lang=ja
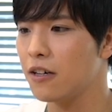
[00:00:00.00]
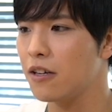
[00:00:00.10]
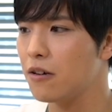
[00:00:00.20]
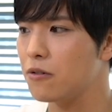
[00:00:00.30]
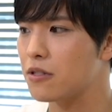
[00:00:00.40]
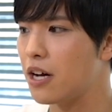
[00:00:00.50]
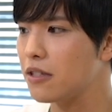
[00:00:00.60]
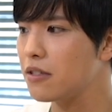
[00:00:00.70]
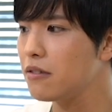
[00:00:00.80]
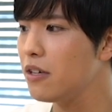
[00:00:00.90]
結構
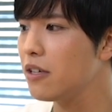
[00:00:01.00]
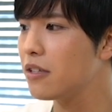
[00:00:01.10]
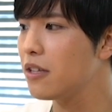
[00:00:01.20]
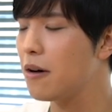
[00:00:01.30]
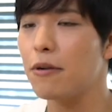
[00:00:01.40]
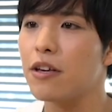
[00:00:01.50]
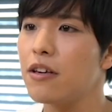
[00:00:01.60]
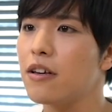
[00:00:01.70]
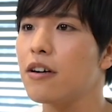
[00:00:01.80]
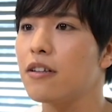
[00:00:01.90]
撮影ってあんまり経
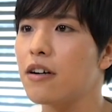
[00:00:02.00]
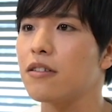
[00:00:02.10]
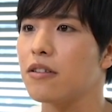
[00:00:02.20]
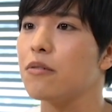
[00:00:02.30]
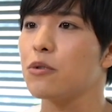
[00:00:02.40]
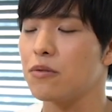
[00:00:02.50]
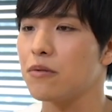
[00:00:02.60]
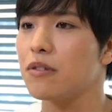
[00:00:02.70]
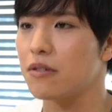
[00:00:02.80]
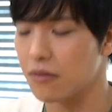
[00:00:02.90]
験がなかったりもす
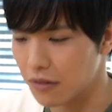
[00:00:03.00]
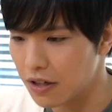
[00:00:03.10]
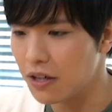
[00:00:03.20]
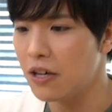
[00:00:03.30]
るんですよね